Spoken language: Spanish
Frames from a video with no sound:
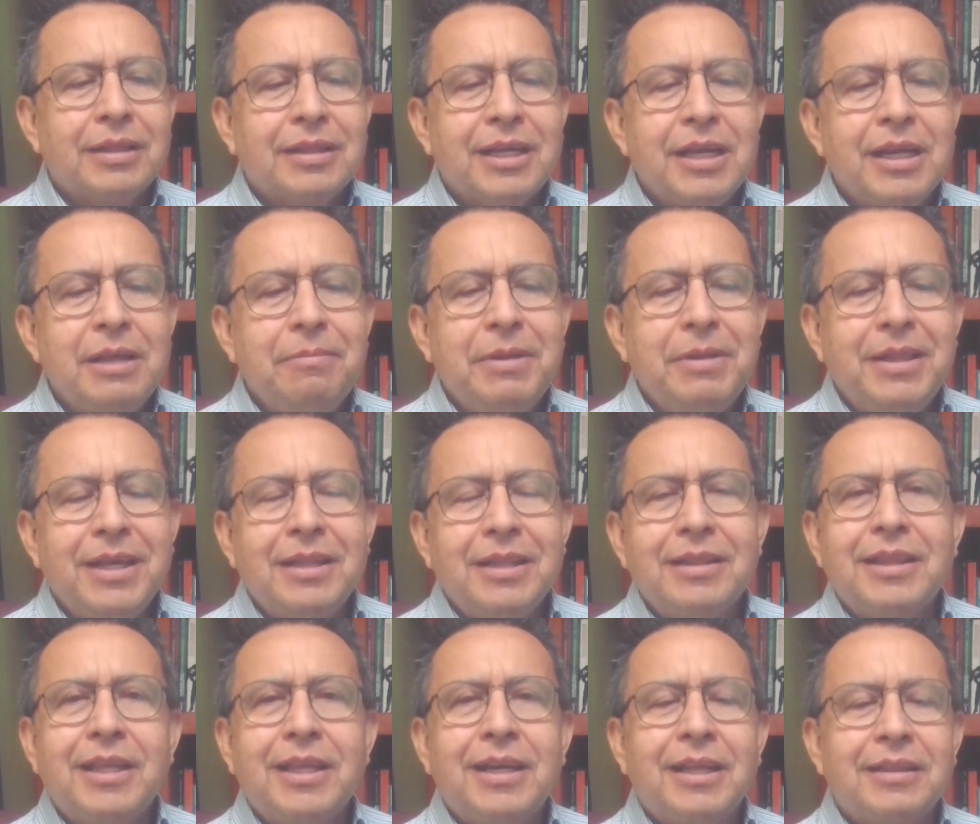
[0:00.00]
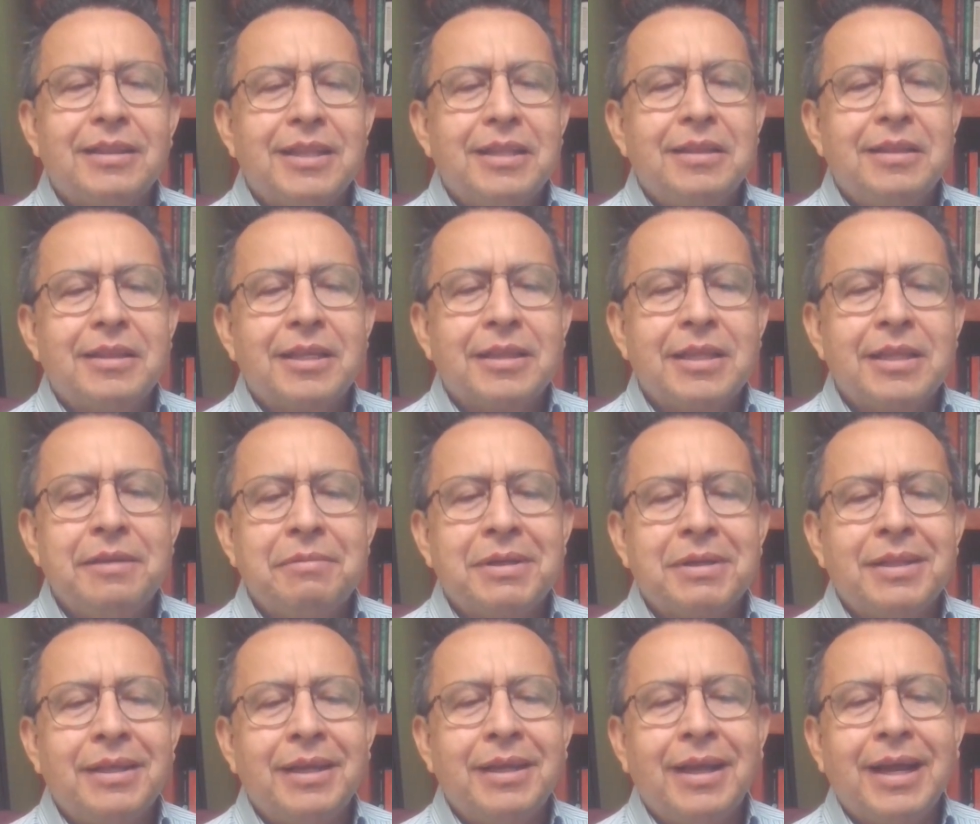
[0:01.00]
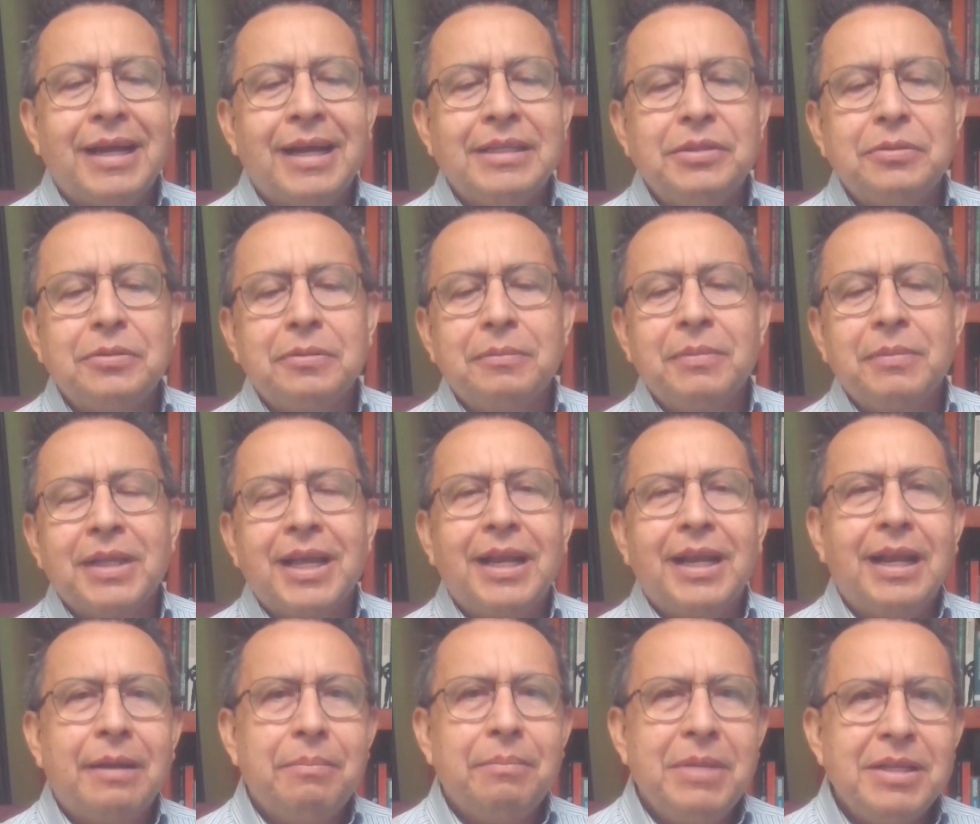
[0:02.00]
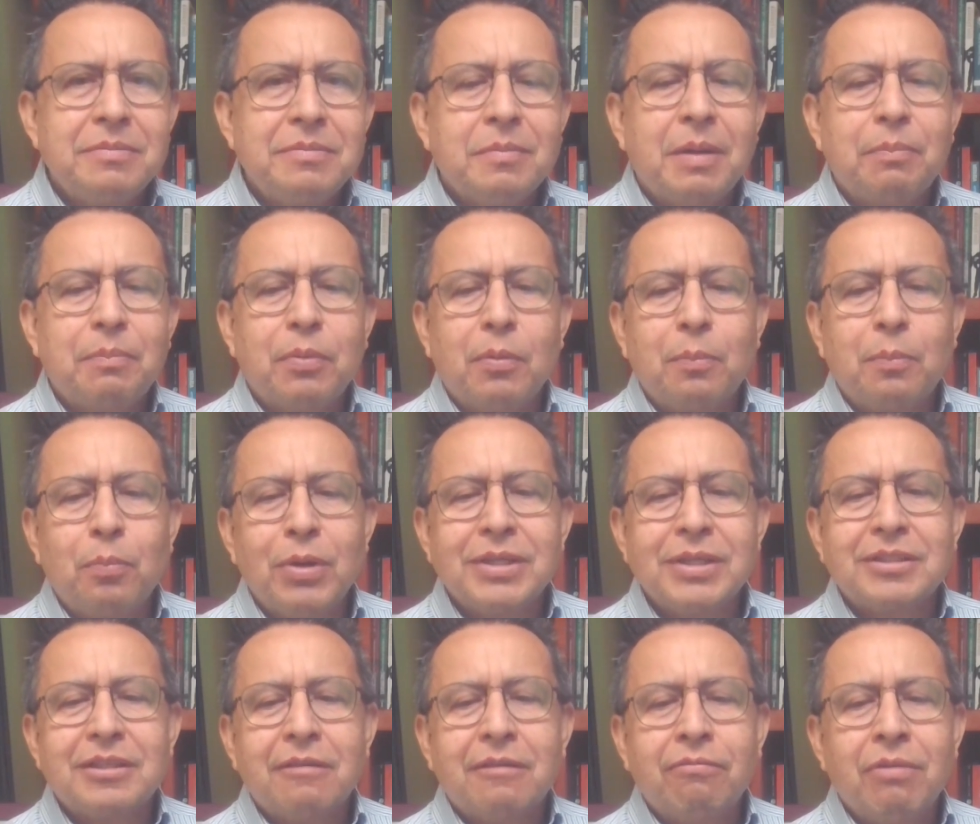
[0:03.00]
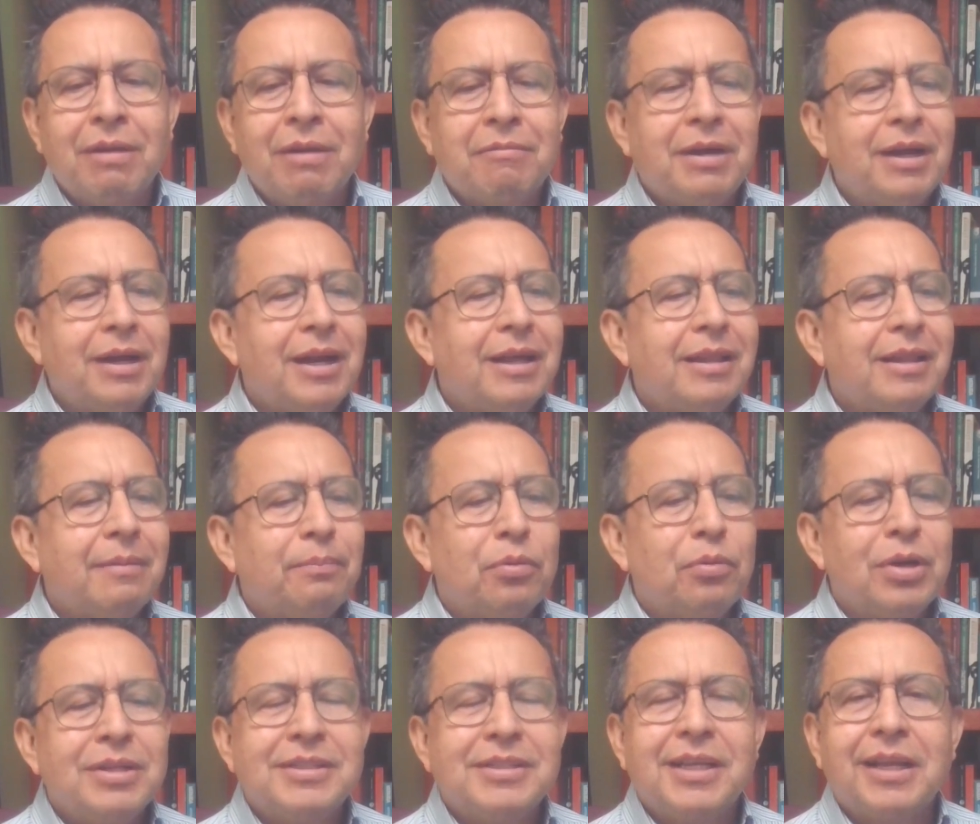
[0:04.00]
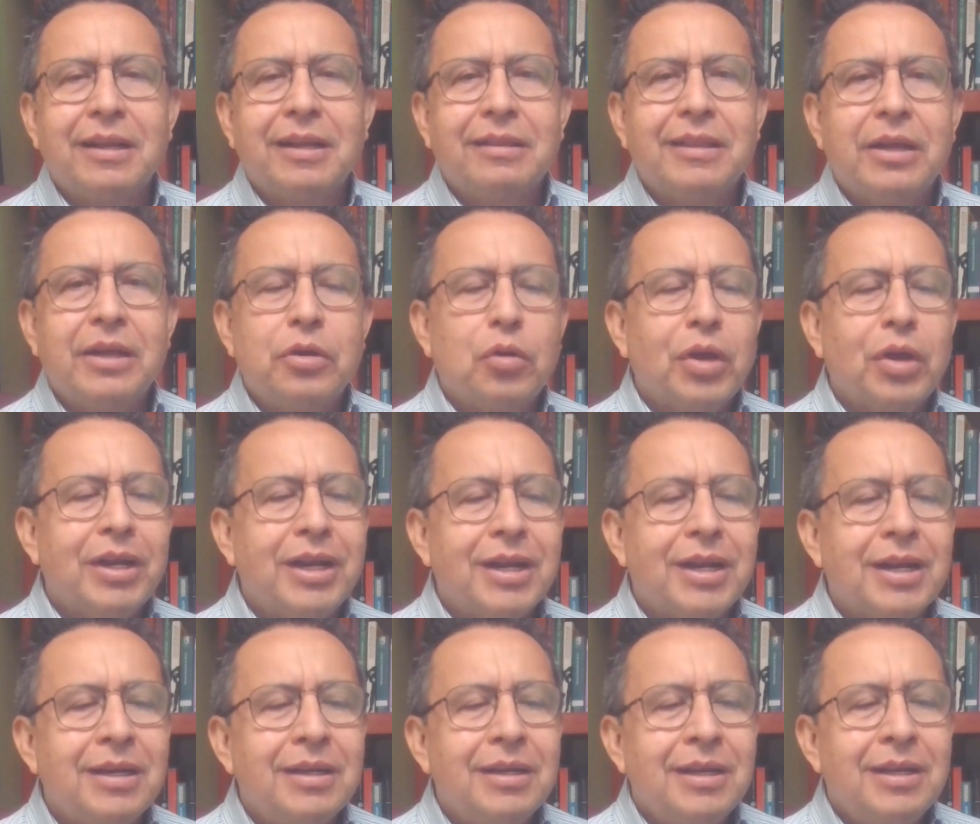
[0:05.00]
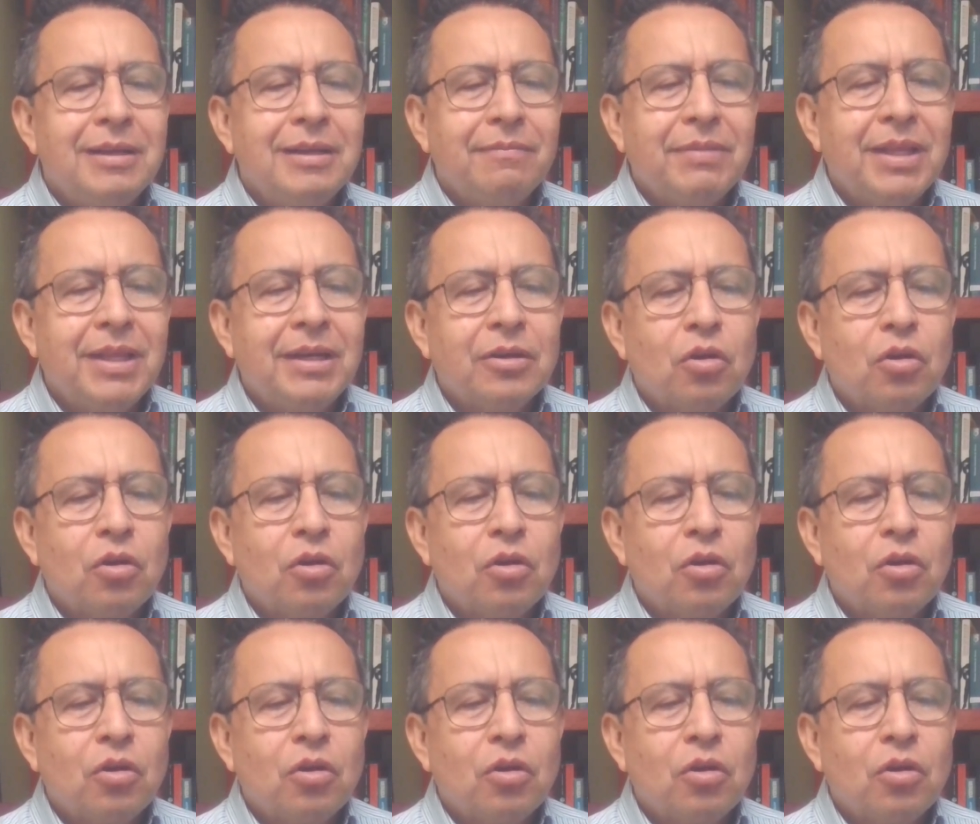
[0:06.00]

Era tan evidente la tentativa de engaño que la misma propuesta fue avalada por el secretario general